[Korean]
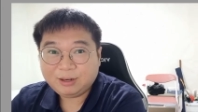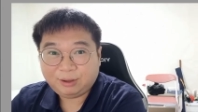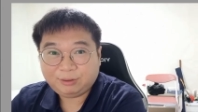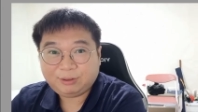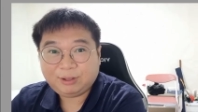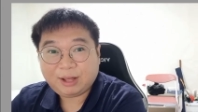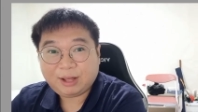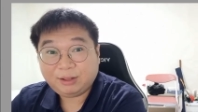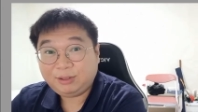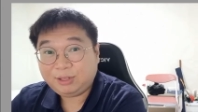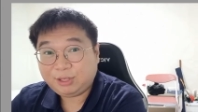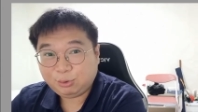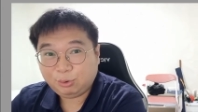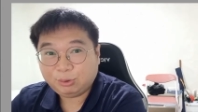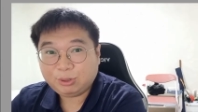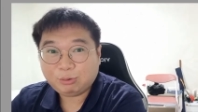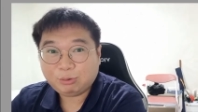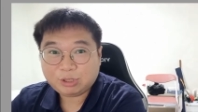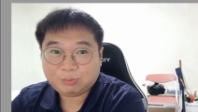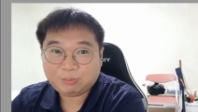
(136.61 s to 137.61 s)
그래서 나는
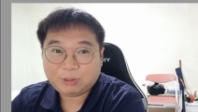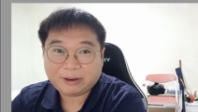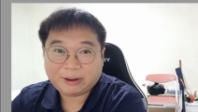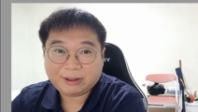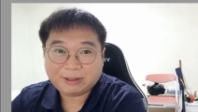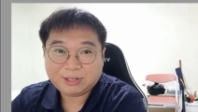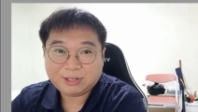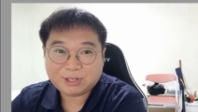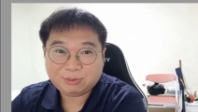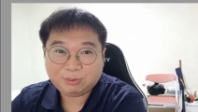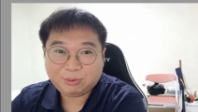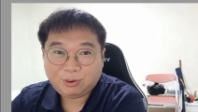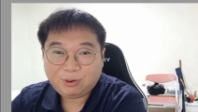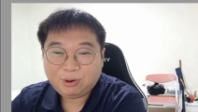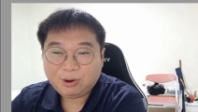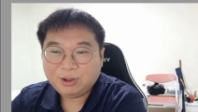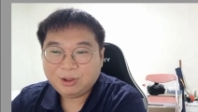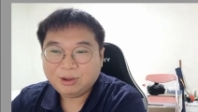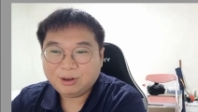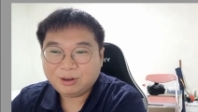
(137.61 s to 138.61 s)
이혼하고 싶다라는
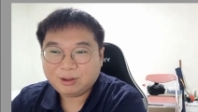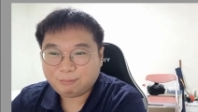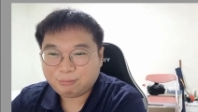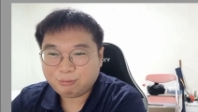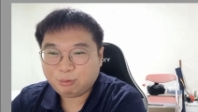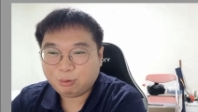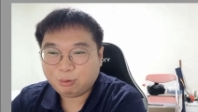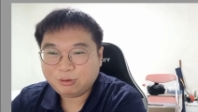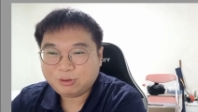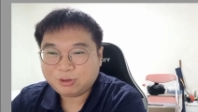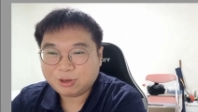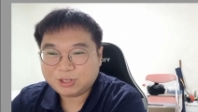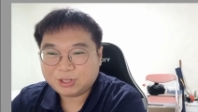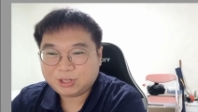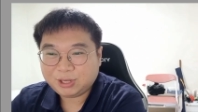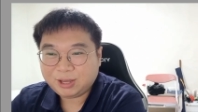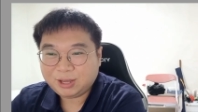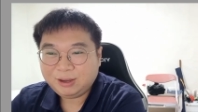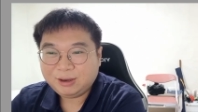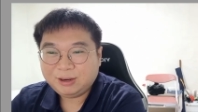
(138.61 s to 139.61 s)
식으로 그렇게 무고를
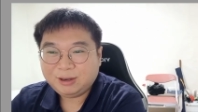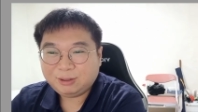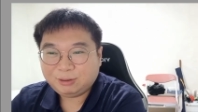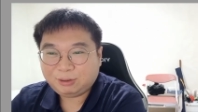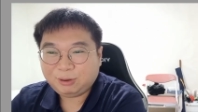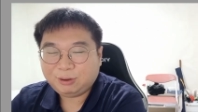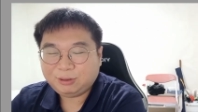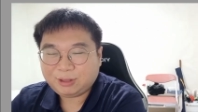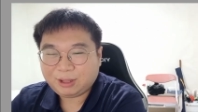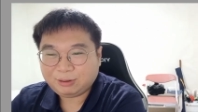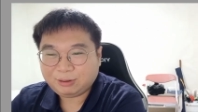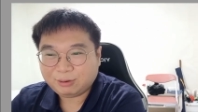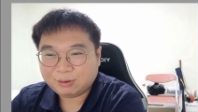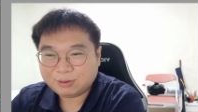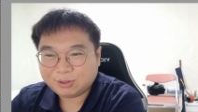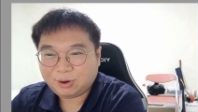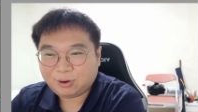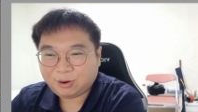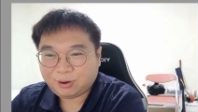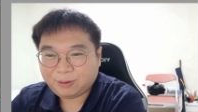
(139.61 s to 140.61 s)
저지르게 되었다는
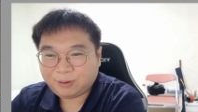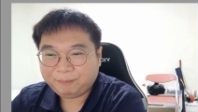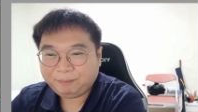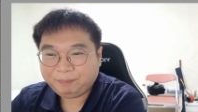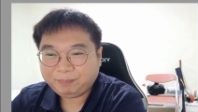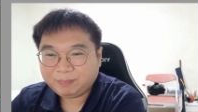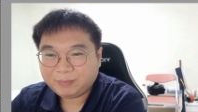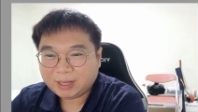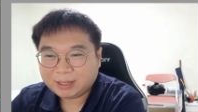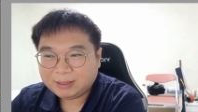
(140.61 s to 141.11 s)
거죠.